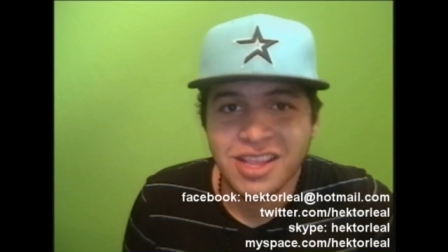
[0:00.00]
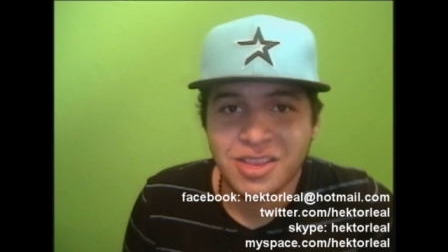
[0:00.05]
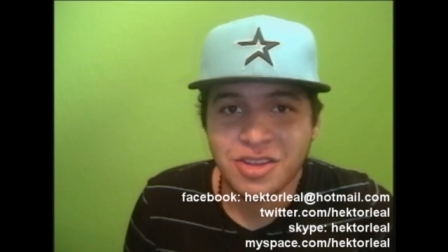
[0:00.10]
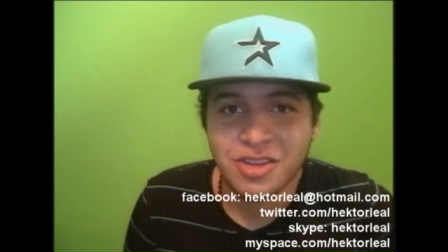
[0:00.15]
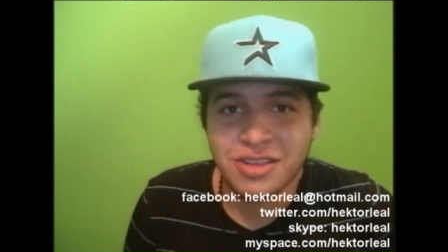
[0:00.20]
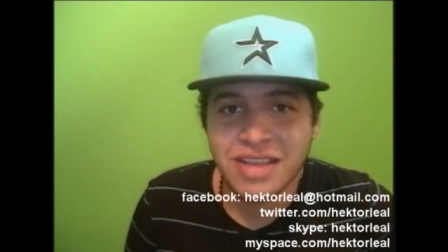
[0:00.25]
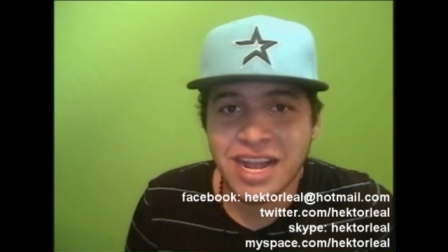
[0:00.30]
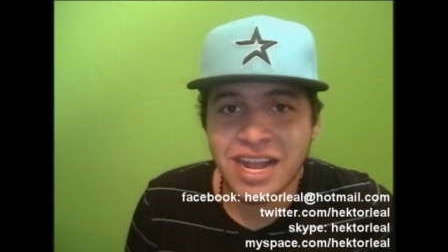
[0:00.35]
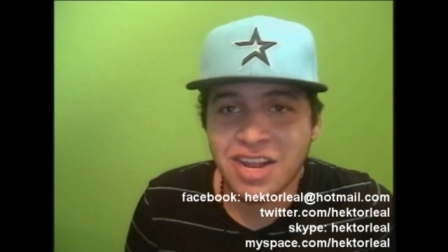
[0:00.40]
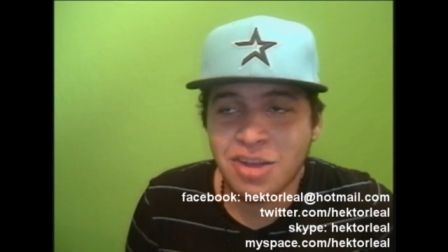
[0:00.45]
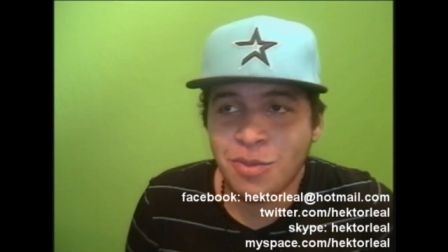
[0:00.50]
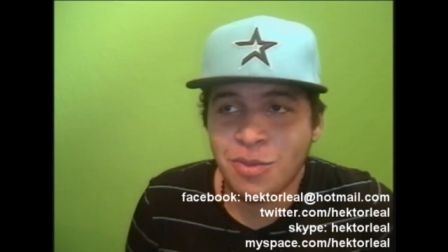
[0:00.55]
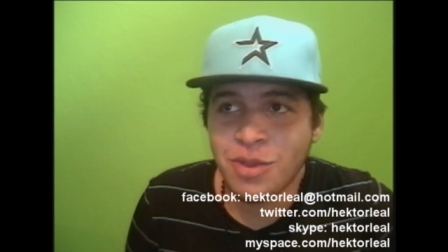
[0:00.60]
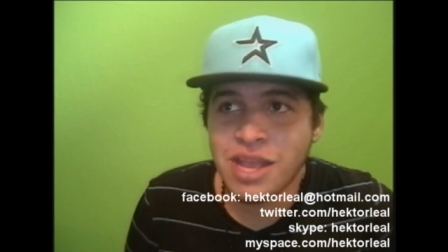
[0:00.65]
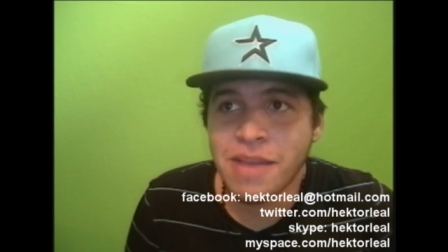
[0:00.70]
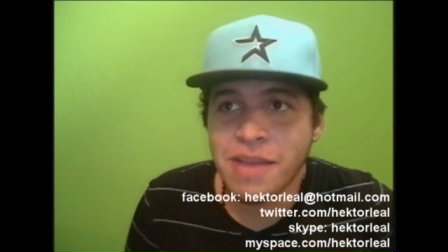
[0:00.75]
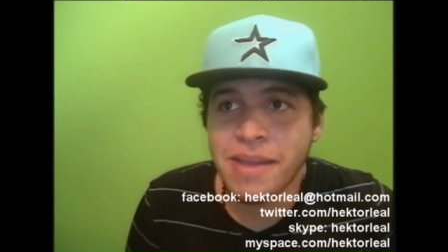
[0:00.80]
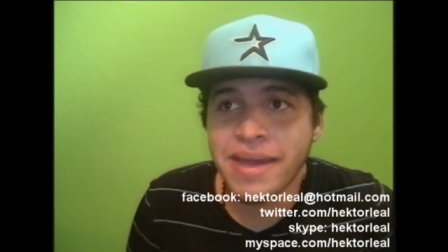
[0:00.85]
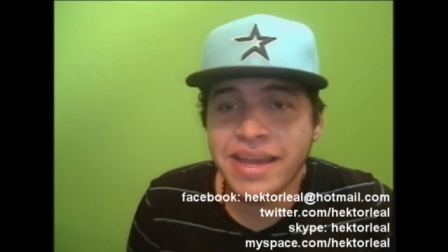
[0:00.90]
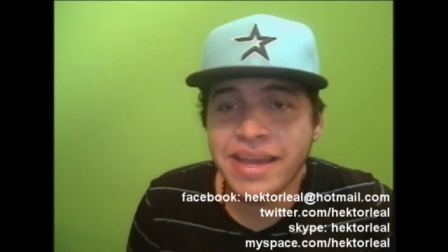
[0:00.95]
Total, como
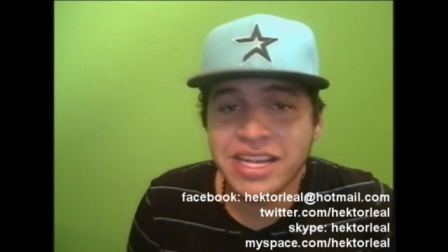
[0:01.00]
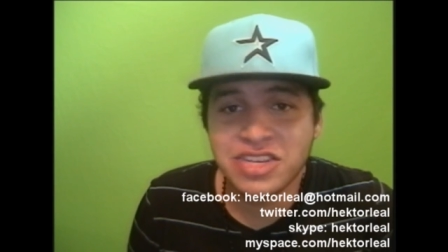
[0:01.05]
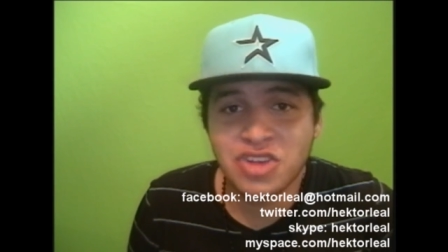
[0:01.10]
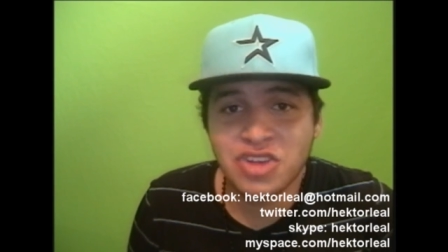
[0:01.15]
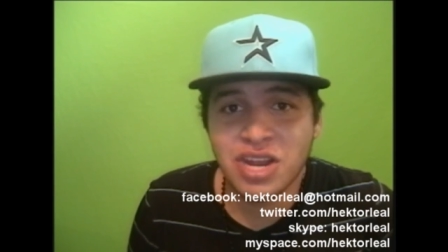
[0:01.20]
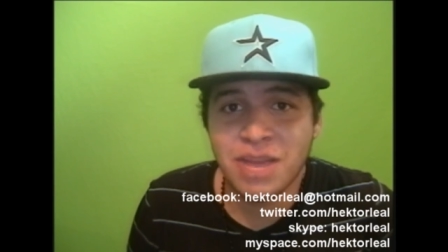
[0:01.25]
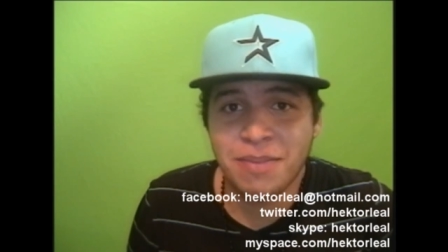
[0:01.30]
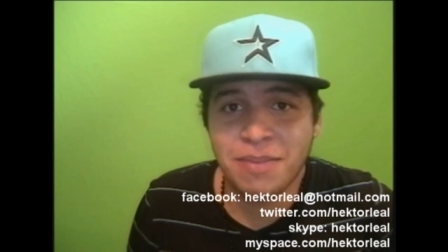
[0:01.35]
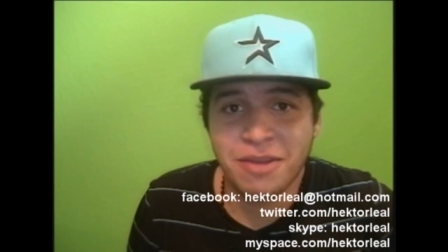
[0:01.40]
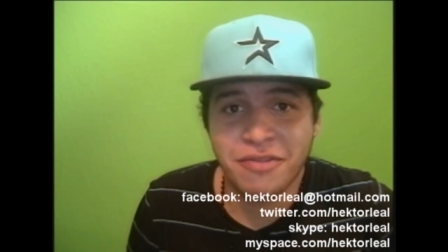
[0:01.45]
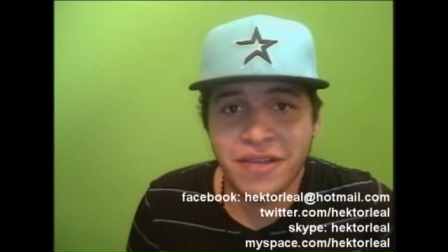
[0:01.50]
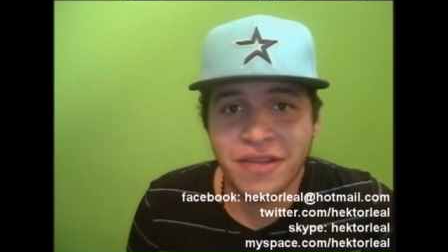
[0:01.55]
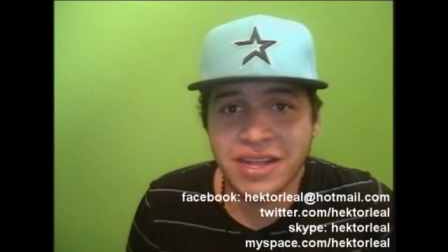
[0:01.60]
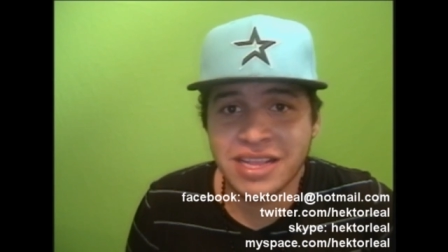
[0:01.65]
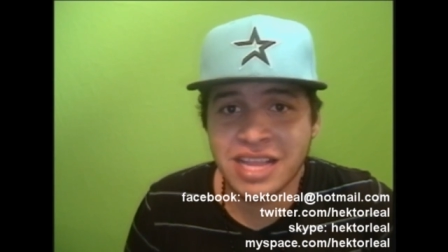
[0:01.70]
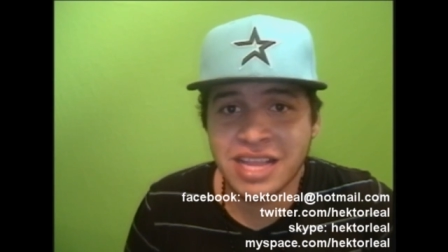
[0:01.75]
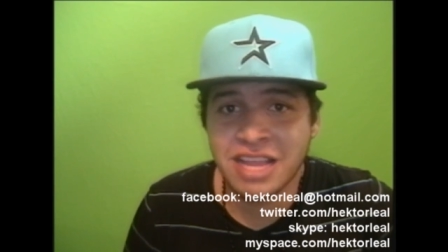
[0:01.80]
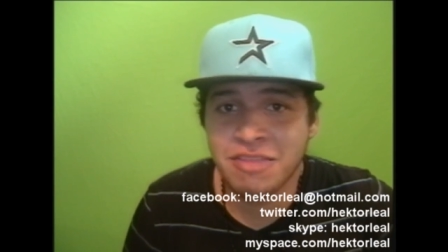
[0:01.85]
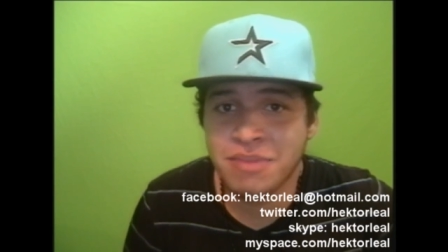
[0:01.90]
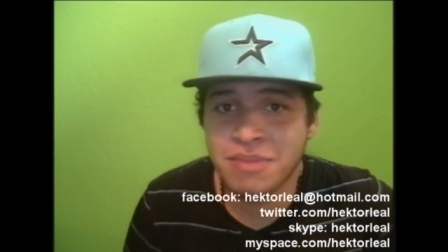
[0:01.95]
ya había dicho, la
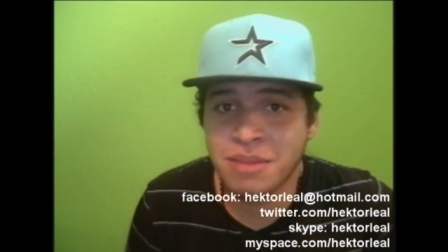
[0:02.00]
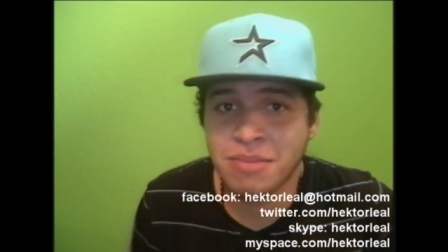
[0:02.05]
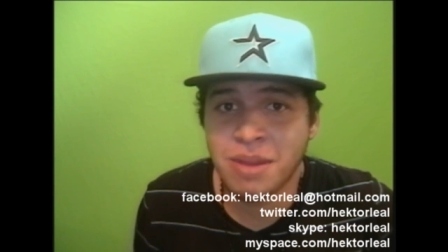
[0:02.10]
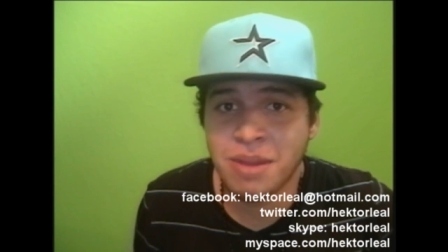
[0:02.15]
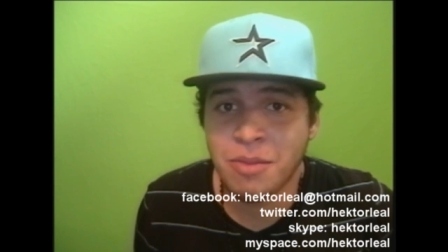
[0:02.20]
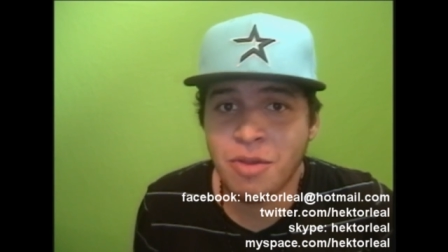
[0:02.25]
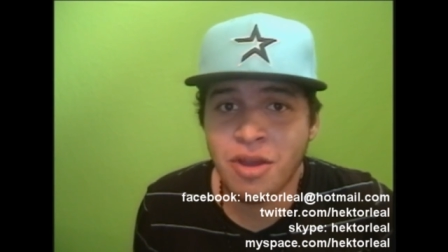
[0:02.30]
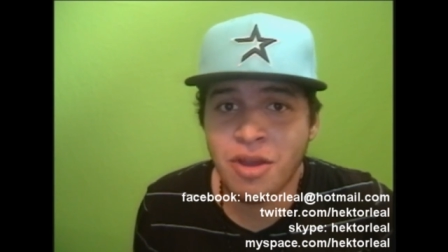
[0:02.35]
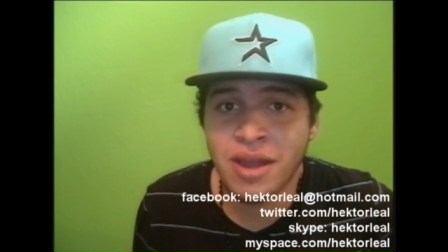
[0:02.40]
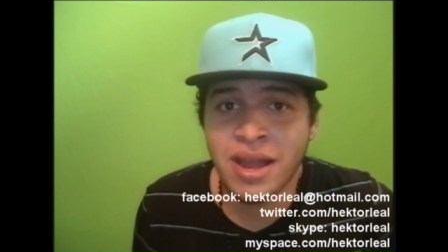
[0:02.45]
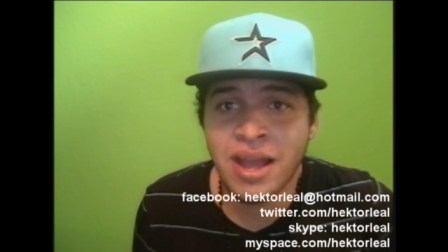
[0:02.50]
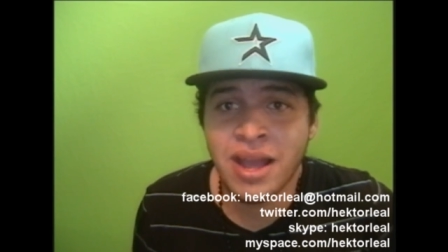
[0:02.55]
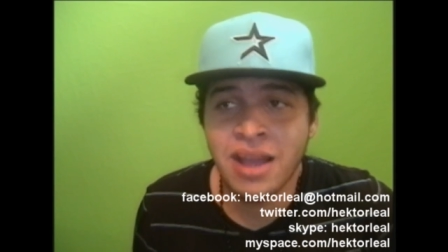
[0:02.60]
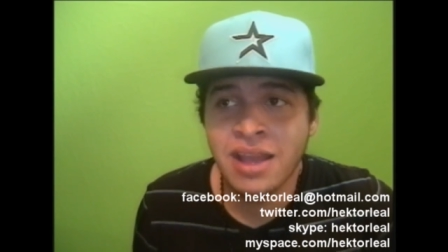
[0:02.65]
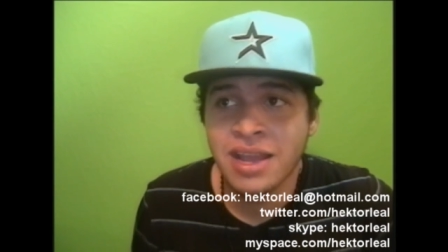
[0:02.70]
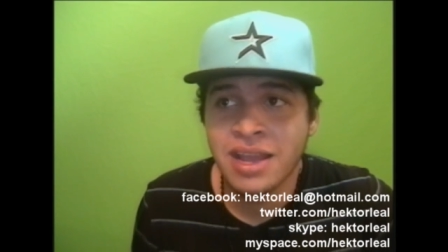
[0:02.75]
perfecta es bien mamona